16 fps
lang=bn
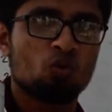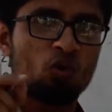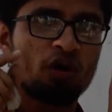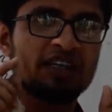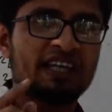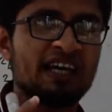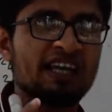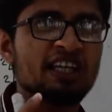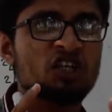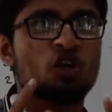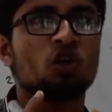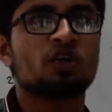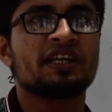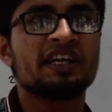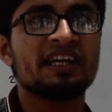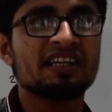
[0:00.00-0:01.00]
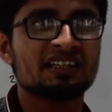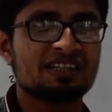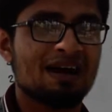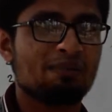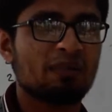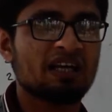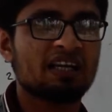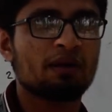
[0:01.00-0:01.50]
ওইখানেই সঠিক
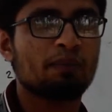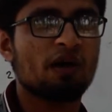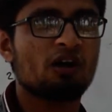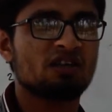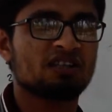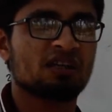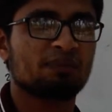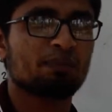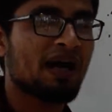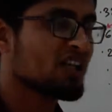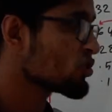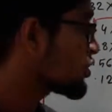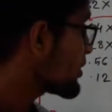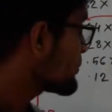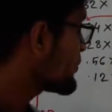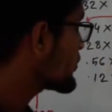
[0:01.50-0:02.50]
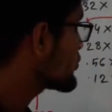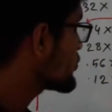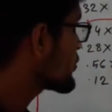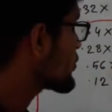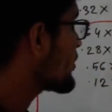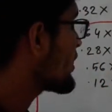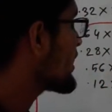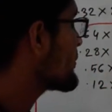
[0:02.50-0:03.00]
নাম্বারটা পাওয়া যায় পাঁচ ঘর পর্যন্ত
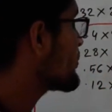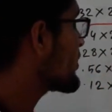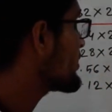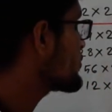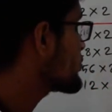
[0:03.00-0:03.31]
করার পরে